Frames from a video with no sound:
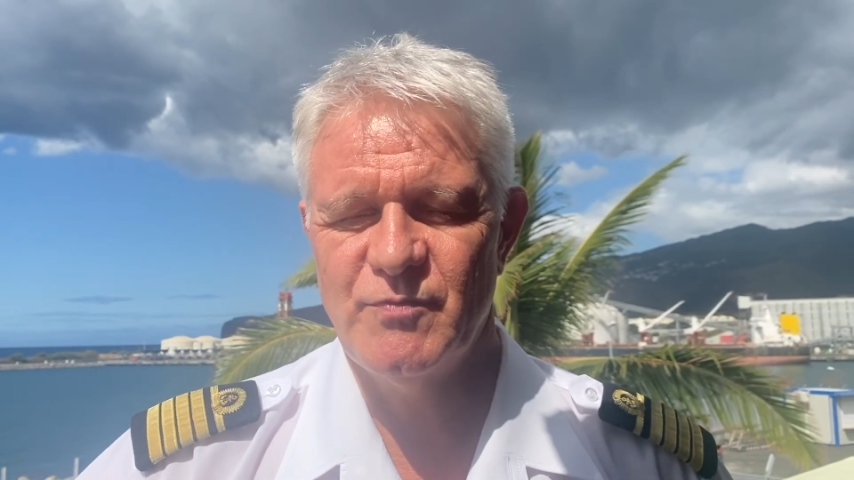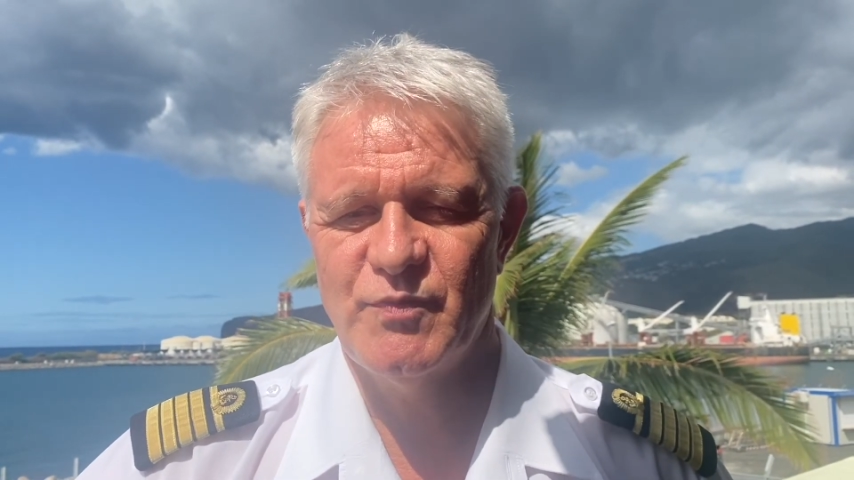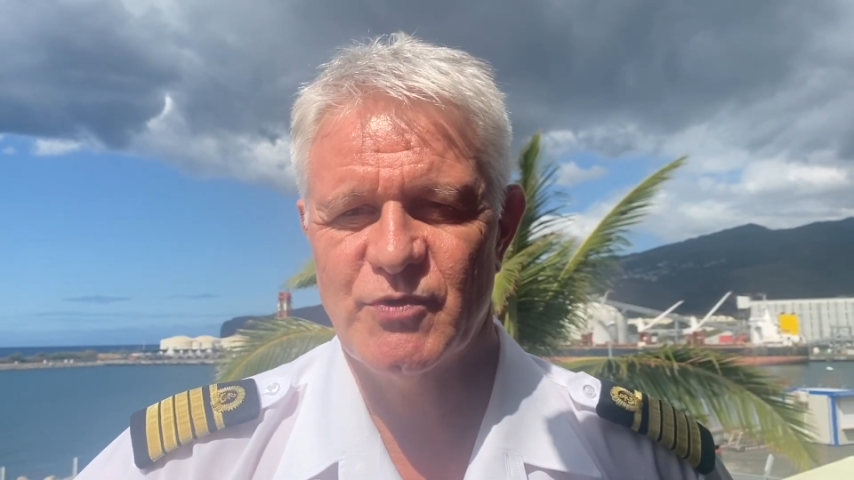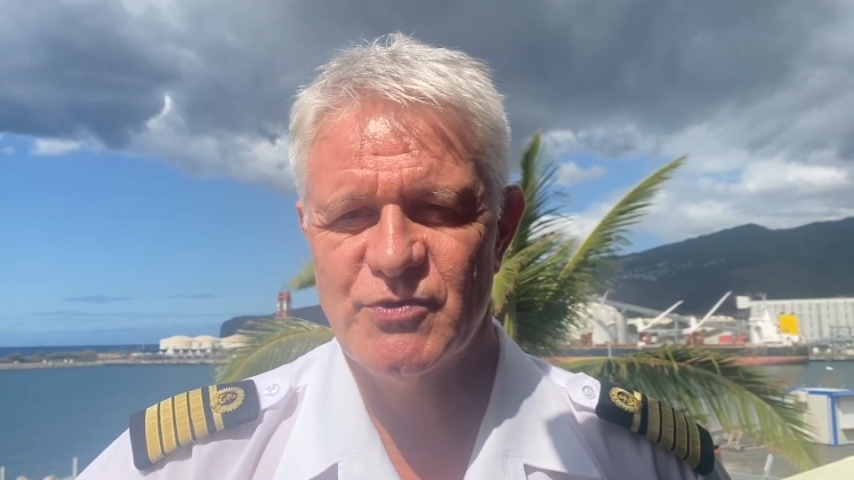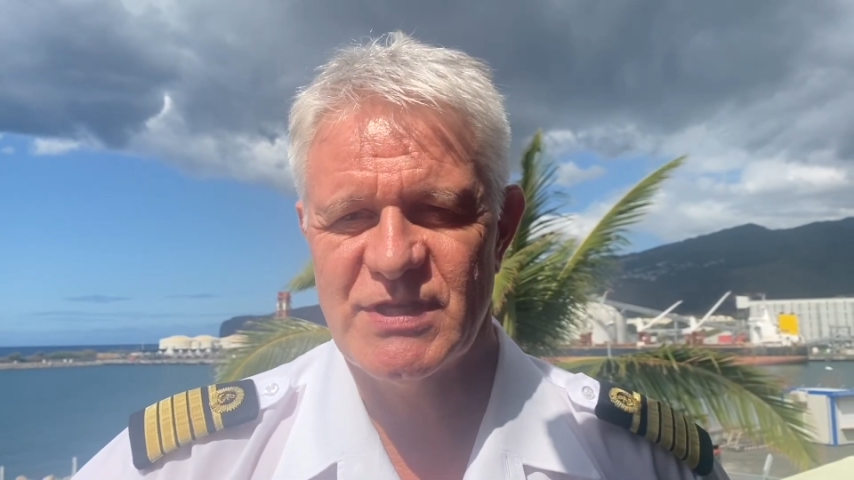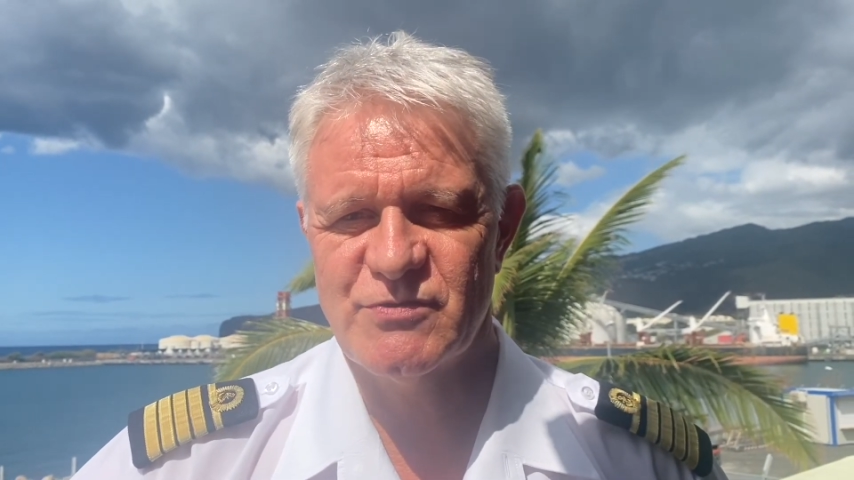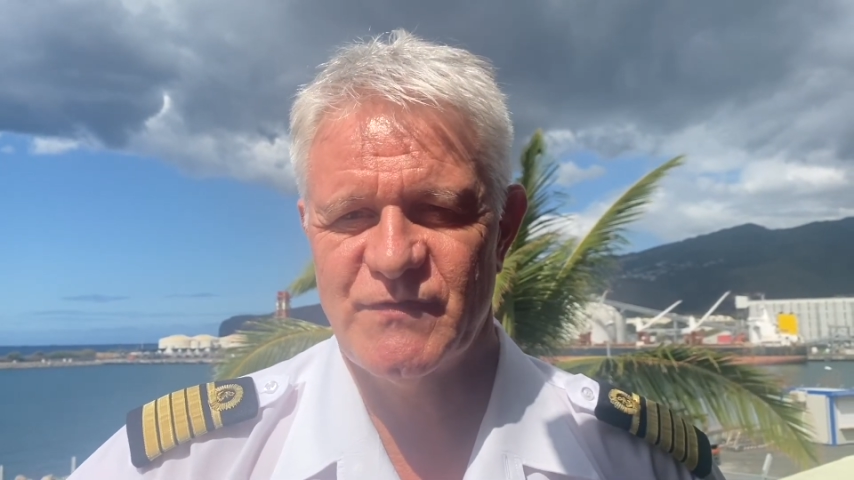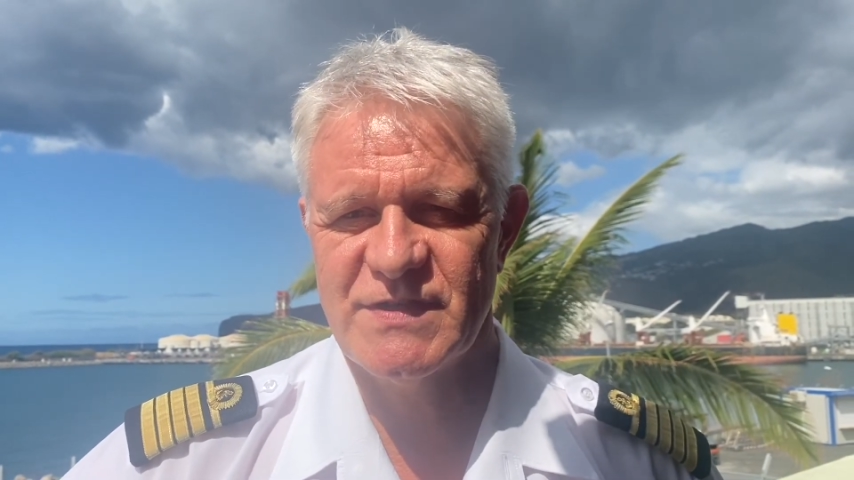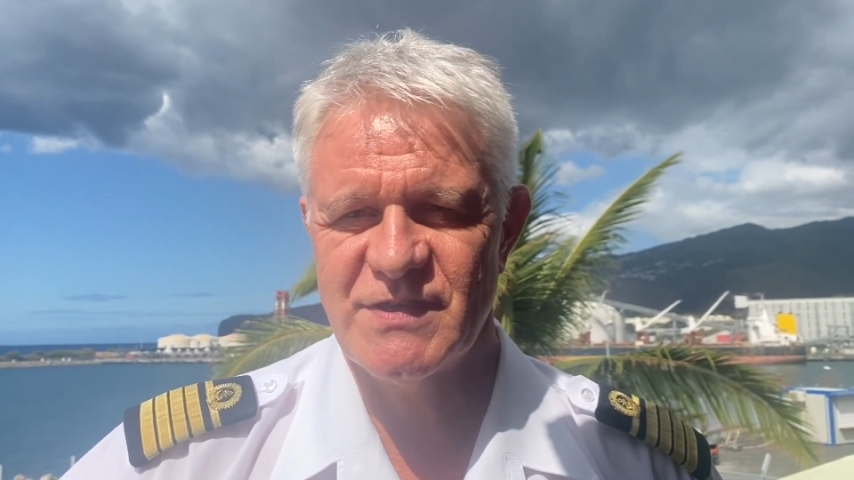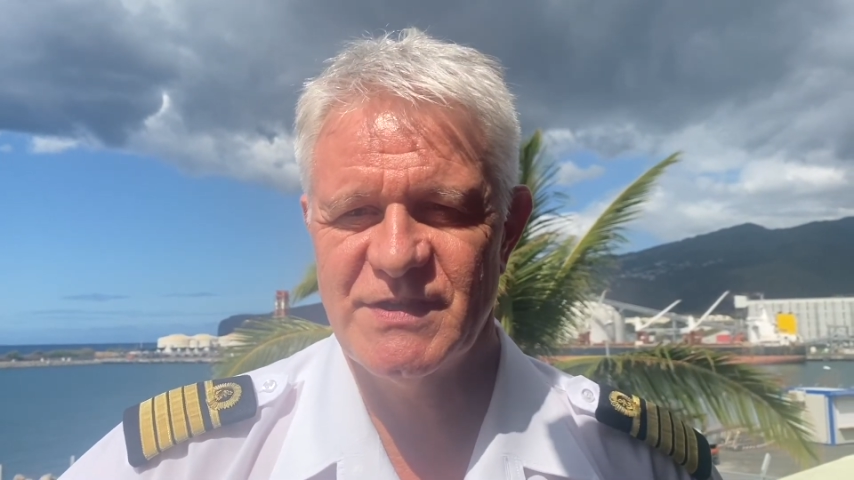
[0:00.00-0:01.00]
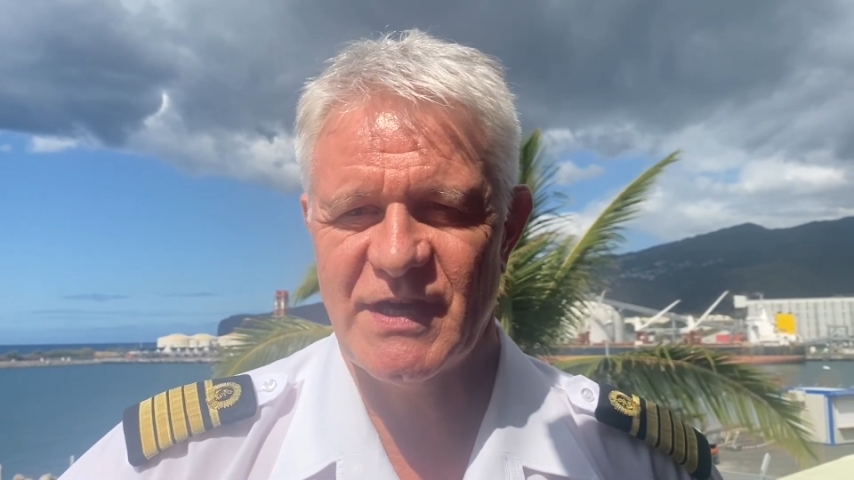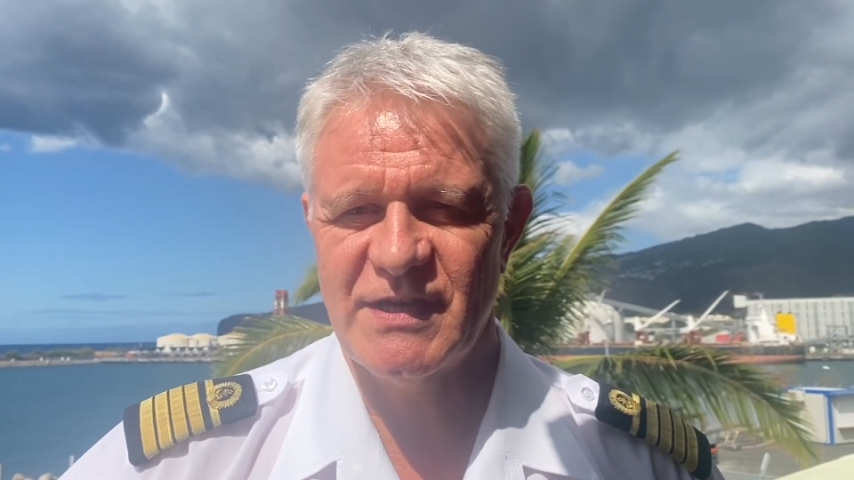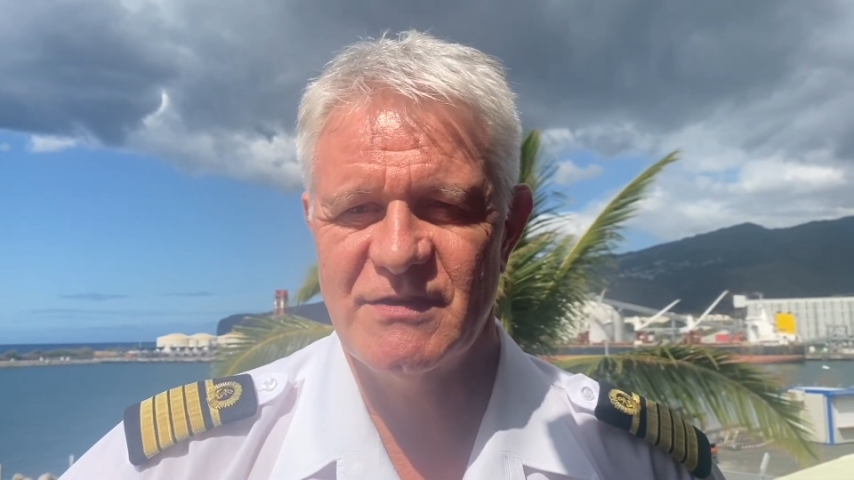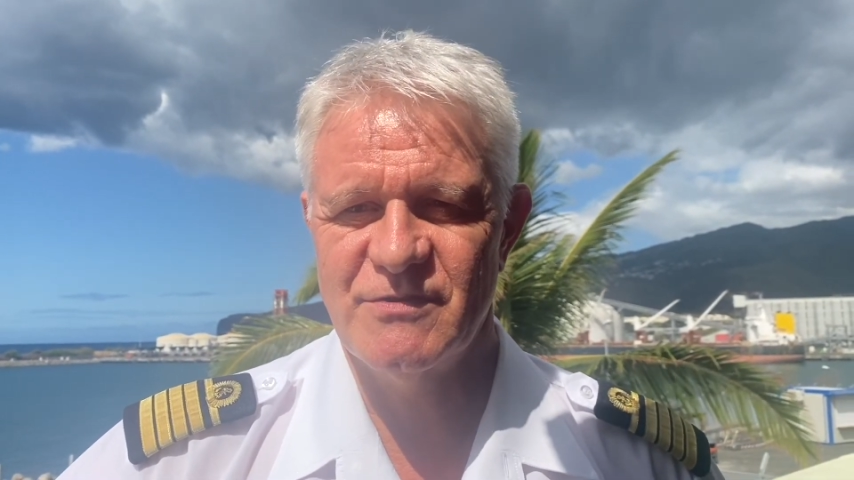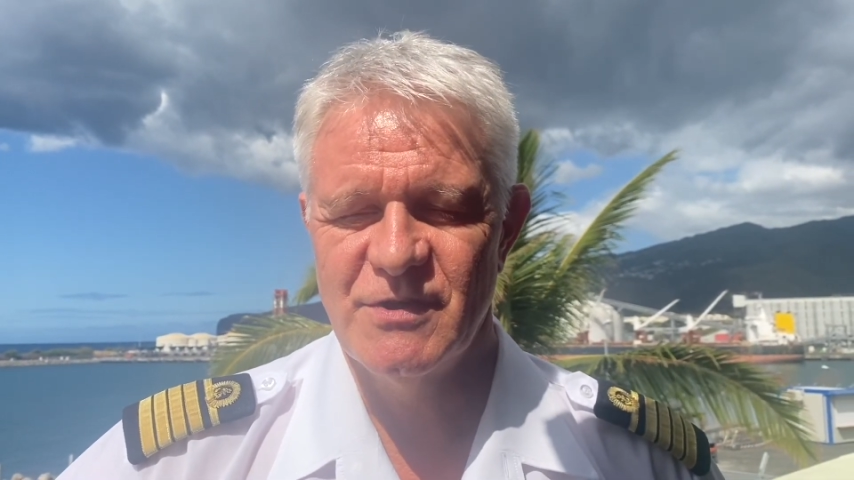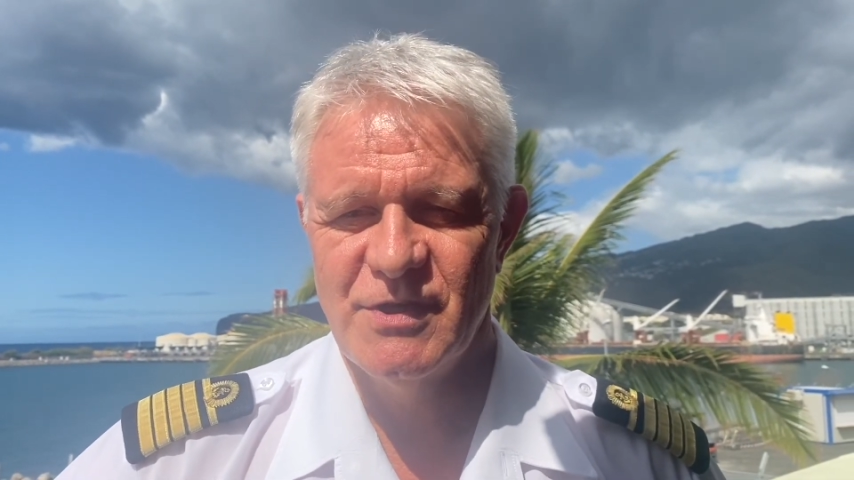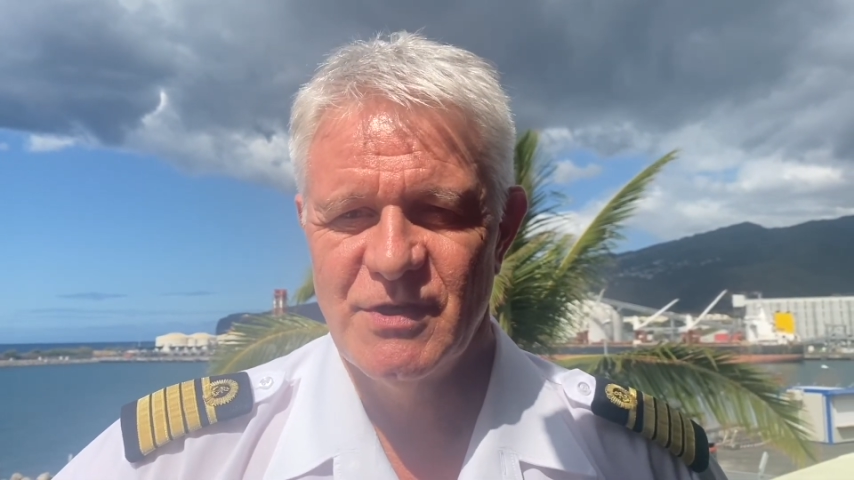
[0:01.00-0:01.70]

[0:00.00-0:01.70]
pour que ça se fasse dans des règles